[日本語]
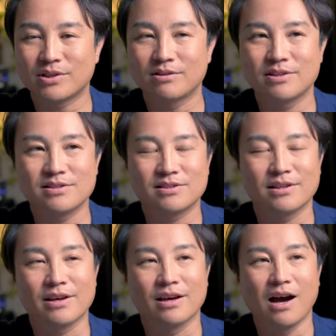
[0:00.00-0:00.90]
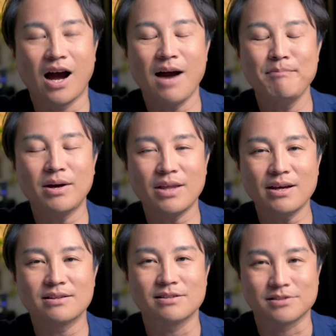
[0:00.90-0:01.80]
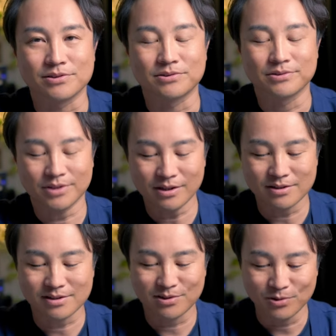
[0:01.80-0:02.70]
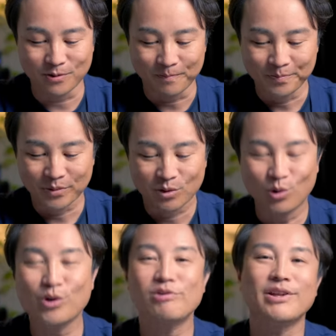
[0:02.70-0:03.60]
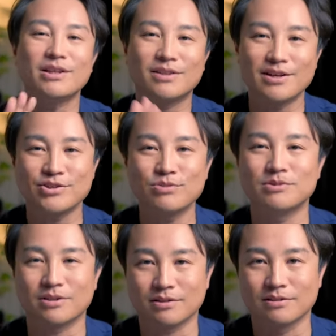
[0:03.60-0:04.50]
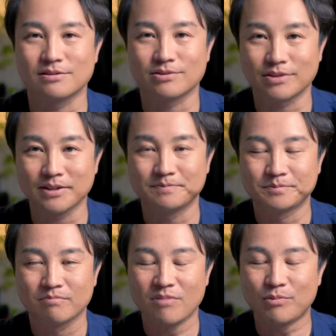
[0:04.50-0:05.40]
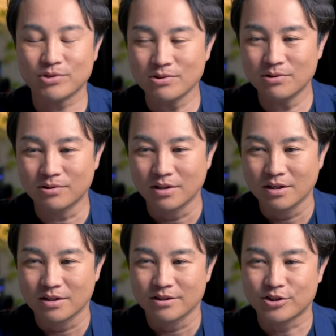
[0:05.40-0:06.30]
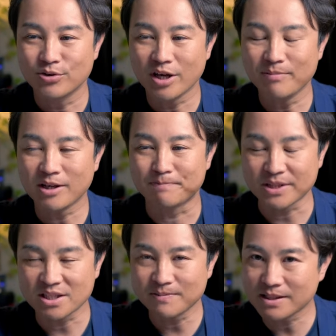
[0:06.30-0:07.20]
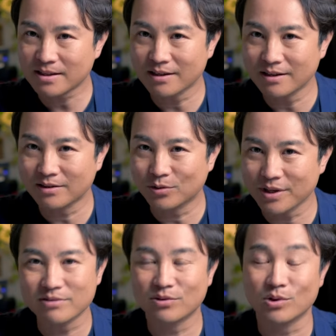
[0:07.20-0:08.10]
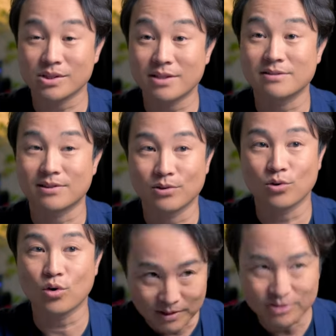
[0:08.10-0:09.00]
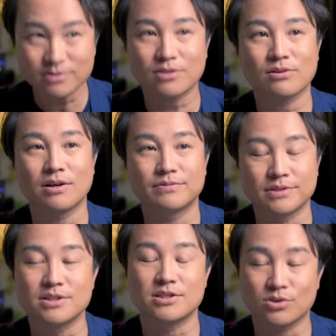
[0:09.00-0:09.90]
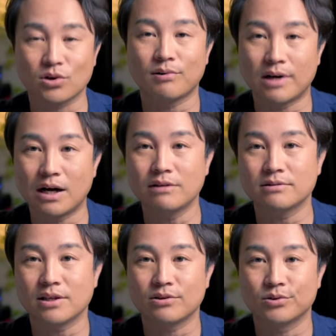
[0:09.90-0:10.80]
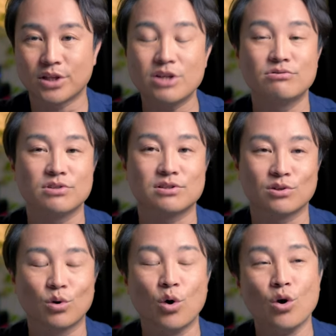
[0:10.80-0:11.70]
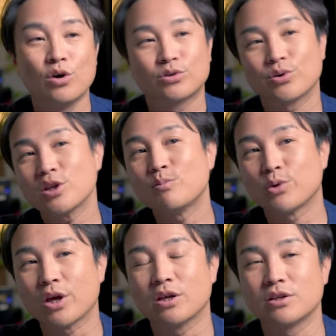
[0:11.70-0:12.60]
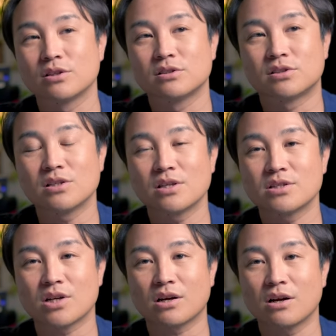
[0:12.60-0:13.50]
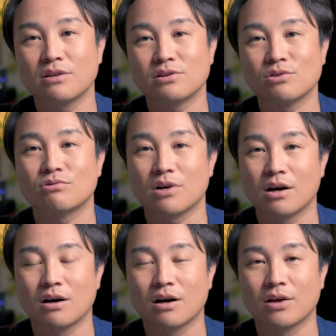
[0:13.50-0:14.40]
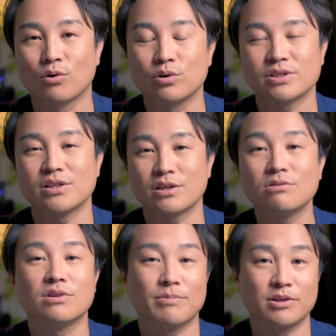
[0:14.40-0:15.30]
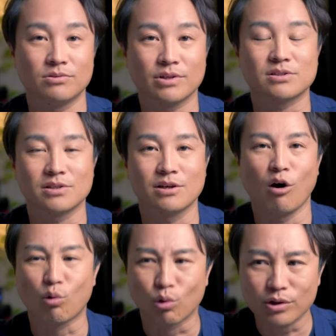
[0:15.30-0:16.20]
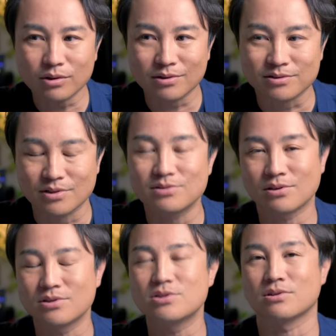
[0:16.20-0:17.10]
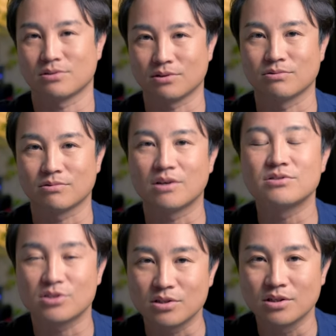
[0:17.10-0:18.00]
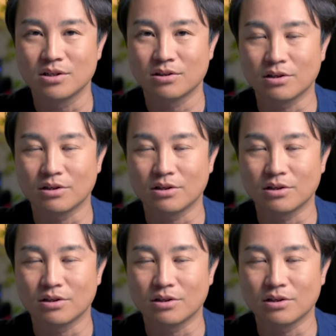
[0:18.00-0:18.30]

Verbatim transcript: いてるレンズってねあんまないんですよ。なんですけどこれはね大丈夫だったんですよね。まあもちろん周辺までビッチビチ点で撮れるとかじゃないんですけど、コマ周差とかフリンジとかはある程度出るんですけど、それでもね全然若干っていうかあの補正できるレベルのやつで、あこれだったら全然いいじゃんっていう感じ